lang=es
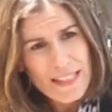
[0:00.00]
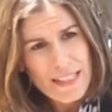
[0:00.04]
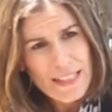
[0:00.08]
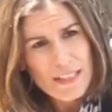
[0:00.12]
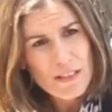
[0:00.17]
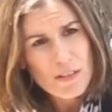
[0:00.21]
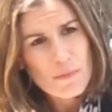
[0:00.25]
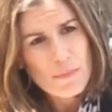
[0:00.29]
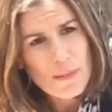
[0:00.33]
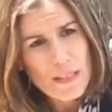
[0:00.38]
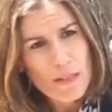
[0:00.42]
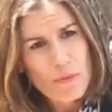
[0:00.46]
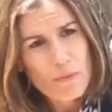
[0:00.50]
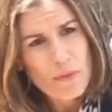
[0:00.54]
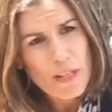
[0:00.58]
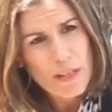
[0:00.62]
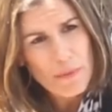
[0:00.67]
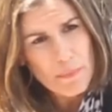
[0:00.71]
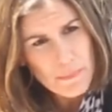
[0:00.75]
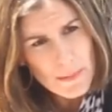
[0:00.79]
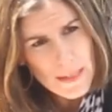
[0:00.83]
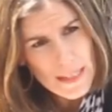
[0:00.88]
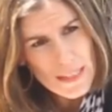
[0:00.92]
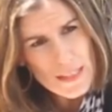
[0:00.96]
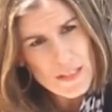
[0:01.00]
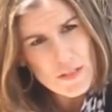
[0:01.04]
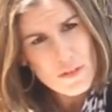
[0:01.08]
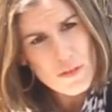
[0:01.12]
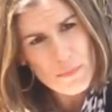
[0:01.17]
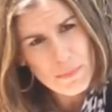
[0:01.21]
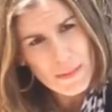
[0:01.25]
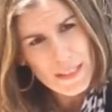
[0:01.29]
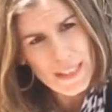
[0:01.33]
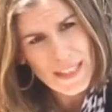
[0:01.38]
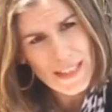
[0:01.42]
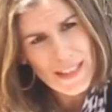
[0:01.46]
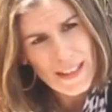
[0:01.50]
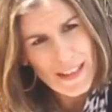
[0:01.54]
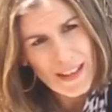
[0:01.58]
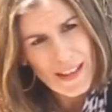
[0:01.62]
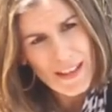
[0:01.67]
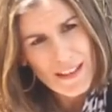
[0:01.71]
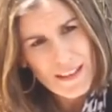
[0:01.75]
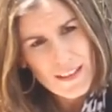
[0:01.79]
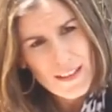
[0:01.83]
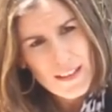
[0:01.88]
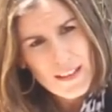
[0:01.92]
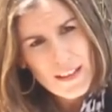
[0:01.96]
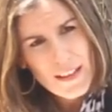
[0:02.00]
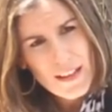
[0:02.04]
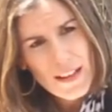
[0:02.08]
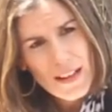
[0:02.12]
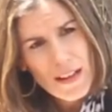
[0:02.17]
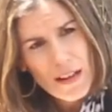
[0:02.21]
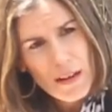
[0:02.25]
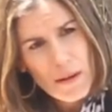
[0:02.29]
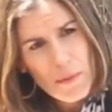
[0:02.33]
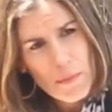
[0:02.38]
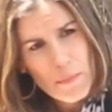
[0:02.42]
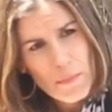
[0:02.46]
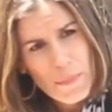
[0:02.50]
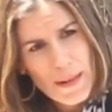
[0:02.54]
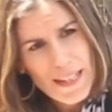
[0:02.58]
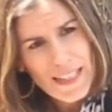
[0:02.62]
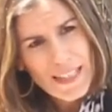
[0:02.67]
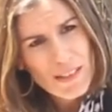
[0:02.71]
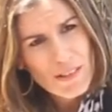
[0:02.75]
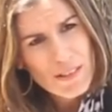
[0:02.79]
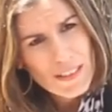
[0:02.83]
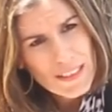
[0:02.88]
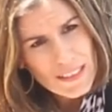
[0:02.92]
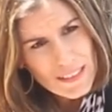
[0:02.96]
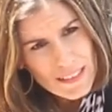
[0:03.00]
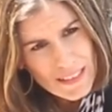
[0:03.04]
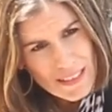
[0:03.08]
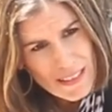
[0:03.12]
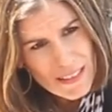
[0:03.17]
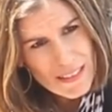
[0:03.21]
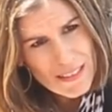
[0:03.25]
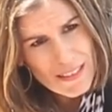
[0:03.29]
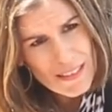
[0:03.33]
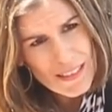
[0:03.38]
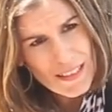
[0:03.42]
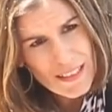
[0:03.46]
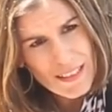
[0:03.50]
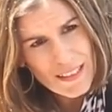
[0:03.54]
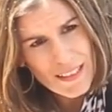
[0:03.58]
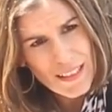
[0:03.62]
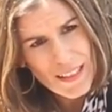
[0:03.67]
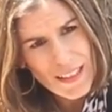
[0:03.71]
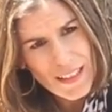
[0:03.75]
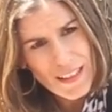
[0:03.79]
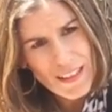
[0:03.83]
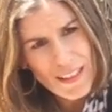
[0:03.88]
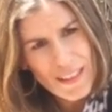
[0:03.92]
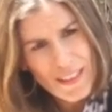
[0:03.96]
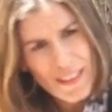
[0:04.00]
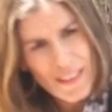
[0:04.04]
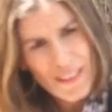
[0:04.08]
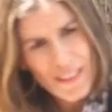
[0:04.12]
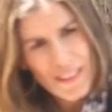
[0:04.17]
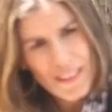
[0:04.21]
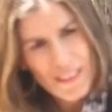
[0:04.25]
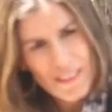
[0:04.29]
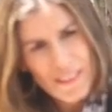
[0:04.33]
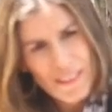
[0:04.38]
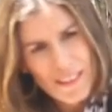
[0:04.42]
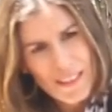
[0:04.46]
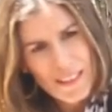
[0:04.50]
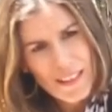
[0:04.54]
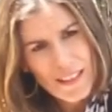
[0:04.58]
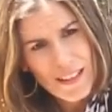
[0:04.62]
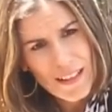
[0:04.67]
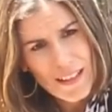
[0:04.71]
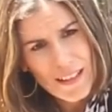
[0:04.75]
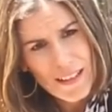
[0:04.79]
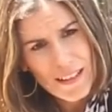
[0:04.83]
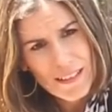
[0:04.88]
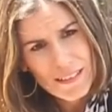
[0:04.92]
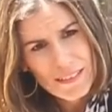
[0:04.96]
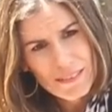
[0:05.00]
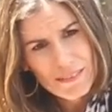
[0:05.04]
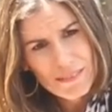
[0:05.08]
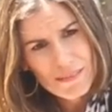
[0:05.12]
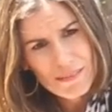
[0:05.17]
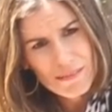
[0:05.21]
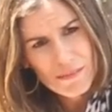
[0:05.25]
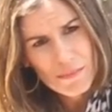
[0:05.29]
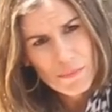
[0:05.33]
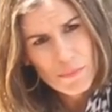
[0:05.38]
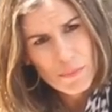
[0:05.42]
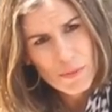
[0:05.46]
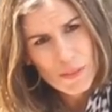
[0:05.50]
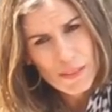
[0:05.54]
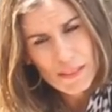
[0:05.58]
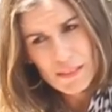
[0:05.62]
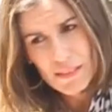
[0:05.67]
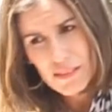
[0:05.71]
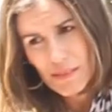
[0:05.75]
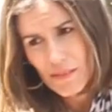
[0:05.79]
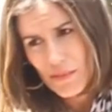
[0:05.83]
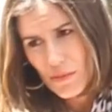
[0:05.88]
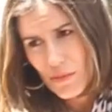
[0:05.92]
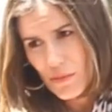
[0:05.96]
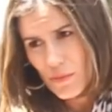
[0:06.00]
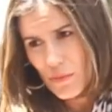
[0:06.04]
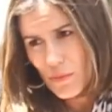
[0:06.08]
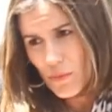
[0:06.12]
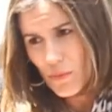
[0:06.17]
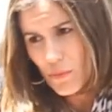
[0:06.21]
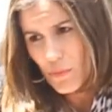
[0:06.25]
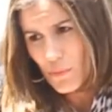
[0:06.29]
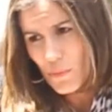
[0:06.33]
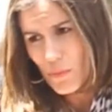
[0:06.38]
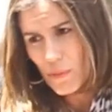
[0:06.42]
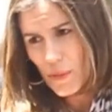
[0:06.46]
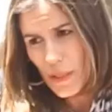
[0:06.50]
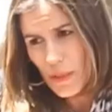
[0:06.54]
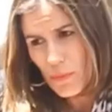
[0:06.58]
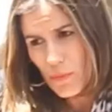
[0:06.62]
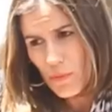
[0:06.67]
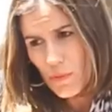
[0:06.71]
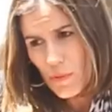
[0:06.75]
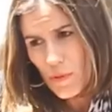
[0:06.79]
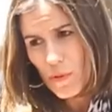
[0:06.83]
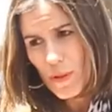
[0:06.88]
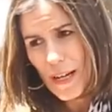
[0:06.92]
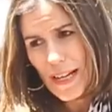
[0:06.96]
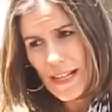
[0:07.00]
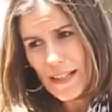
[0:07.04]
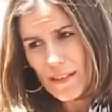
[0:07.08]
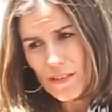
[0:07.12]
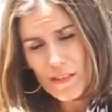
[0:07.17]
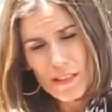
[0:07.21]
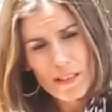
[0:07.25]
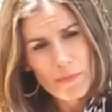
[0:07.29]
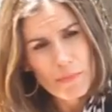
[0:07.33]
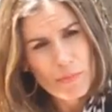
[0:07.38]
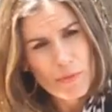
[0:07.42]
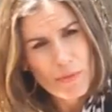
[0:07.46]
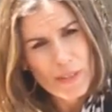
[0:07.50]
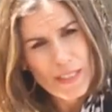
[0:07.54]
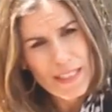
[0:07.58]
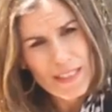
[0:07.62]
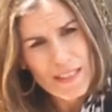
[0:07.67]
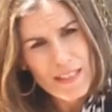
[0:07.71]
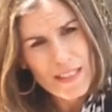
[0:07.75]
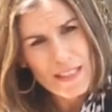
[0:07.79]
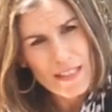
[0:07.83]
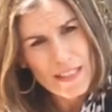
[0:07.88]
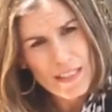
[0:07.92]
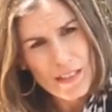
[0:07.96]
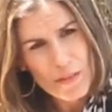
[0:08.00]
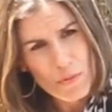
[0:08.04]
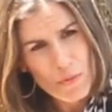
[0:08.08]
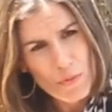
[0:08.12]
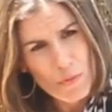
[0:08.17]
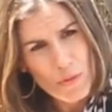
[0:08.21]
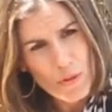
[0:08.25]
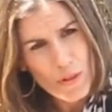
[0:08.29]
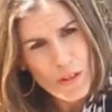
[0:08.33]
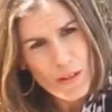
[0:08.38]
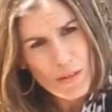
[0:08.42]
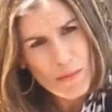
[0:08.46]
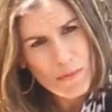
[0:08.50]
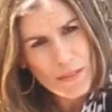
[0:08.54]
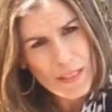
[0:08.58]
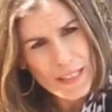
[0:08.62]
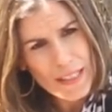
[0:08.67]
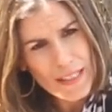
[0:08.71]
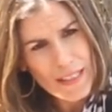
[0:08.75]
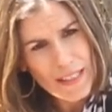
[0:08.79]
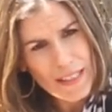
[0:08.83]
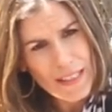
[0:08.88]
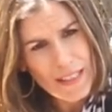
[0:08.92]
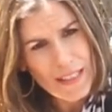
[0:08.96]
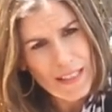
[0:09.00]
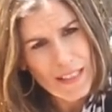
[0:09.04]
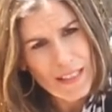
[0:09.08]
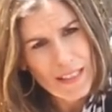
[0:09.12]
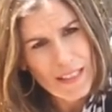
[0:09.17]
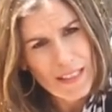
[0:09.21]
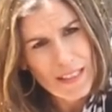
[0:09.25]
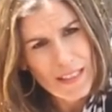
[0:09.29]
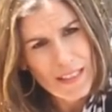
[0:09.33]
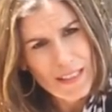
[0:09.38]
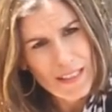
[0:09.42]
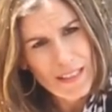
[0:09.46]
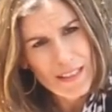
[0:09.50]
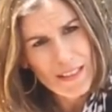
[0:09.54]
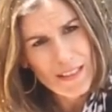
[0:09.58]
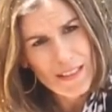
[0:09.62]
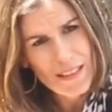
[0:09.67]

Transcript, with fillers: algo más, un espacio para, los artistas que, tengan pues, un, lugar donde poder enseñar su obra y,